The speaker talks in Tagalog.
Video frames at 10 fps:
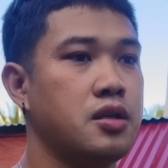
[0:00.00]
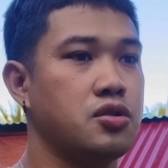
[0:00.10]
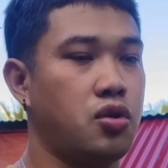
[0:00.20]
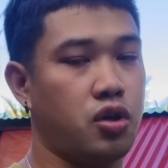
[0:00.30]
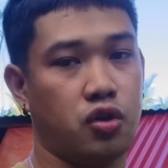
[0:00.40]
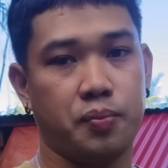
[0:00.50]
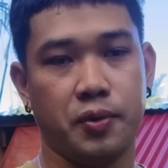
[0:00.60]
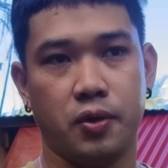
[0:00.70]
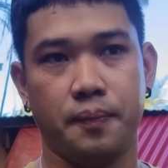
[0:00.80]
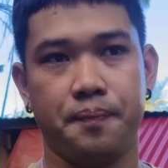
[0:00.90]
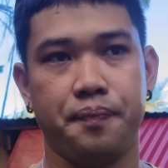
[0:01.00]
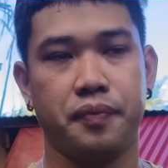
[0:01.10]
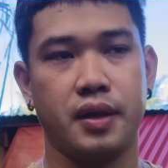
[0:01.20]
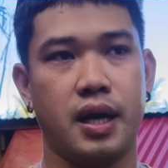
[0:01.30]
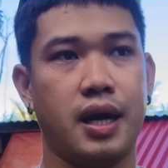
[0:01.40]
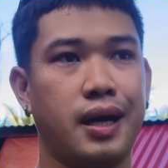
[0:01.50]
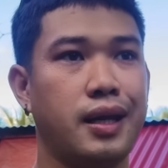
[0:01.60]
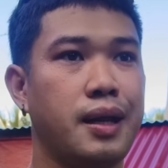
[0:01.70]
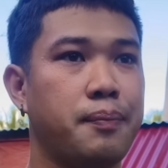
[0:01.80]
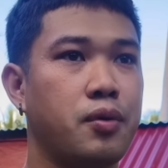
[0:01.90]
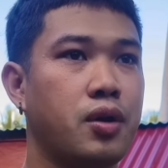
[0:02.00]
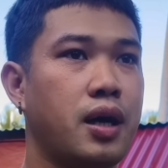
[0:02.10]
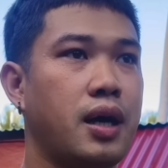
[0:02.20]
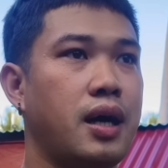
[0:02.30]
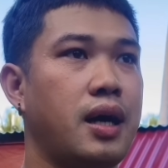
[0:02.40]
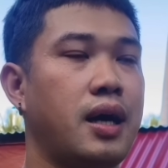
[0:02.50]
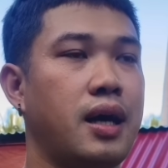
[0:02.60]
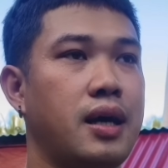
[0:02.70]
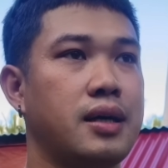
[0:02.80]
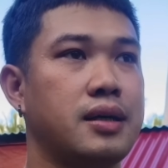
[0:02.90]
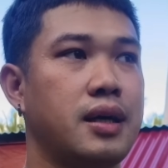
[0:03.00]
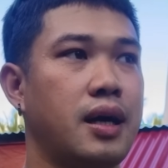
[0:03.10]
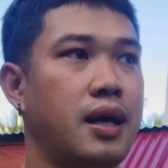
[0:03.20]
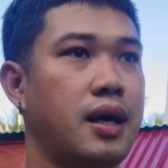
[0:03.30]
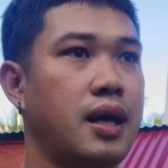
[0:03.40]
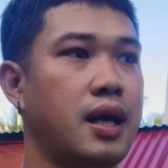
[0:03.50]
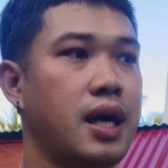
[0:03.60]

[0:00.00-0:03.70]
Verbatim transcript: so ganto po ang kanila pong uh, uh,